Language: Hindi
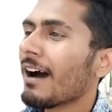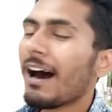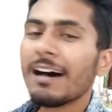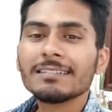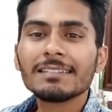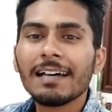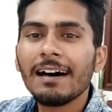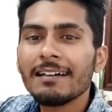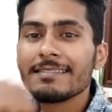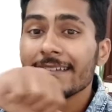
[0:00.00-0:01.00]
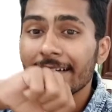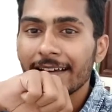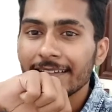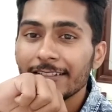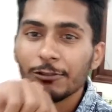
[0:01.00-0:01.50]
आज था
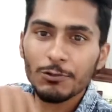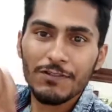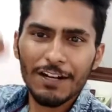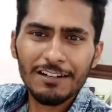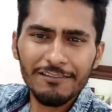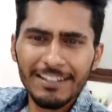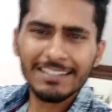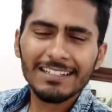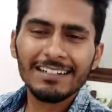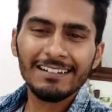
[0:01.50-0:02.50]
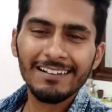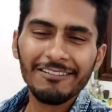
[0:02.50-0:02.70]
छठा दिन तो छठवें दिन